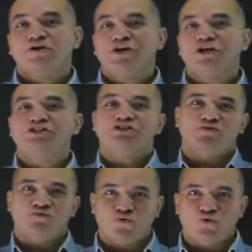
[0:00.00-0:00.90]
ريتش
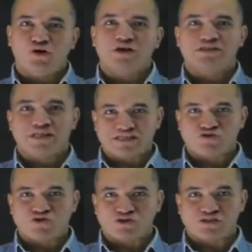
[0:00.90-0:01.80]
فور ذا
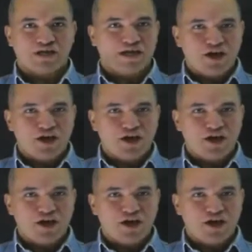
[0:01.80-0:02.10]
ستارز